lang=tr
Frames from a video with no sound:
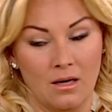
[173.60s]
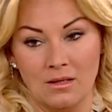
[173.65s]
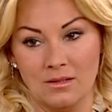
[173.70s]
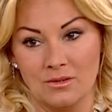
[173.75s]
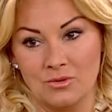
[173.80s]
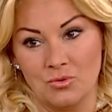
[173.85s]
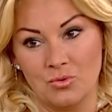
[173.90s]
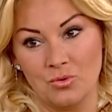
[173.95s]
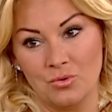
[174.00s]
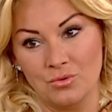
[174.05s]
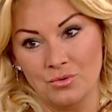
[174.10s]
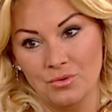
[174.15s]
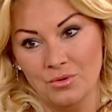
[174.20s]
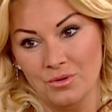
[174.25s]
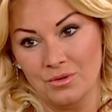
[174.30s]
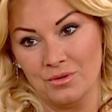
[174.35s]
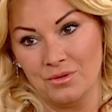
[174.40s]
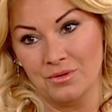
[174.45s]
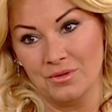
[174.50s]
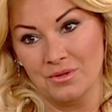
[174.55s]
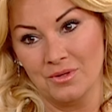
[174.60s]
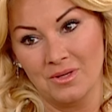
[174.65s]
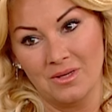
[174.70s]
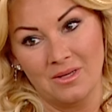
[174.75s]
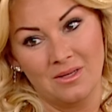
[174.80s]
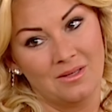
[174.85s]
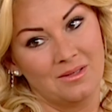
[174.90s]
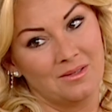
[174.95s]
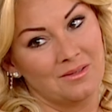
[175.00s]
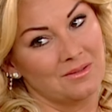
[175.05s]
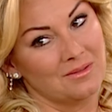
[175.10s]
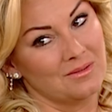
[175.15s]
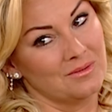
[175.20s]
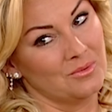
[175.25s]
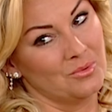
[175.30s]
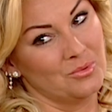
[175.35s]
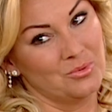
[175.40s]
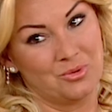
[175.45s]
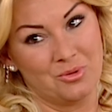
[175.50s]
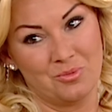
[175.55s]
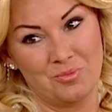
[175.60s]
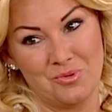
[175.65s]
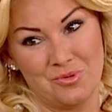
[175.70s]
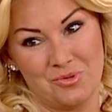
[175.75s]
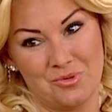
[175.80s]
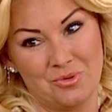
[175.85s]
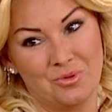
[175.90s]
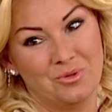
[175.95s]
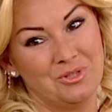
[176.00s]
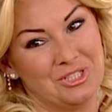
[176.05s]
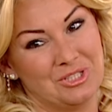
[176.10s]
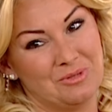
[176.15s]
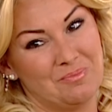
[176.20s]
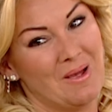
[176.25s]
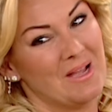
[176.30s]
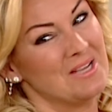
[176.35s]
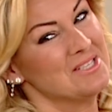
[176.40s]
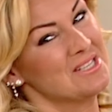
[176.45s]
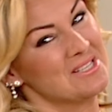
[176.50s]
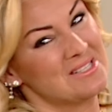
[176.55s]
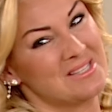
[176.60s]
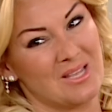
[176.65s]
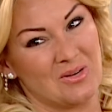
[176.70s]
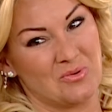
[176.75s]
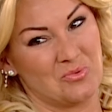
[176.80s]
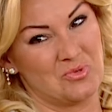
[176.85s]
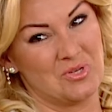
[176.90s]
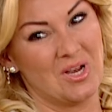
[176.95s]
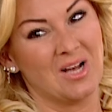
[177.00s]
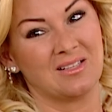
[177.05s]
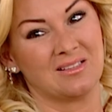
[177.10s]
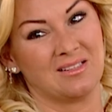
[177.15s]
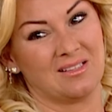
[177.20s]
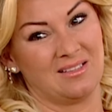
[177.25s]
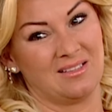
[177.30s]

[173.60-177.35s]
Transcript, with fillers: Ay Gönül. Otobüs zor iş. Bence sen uçakla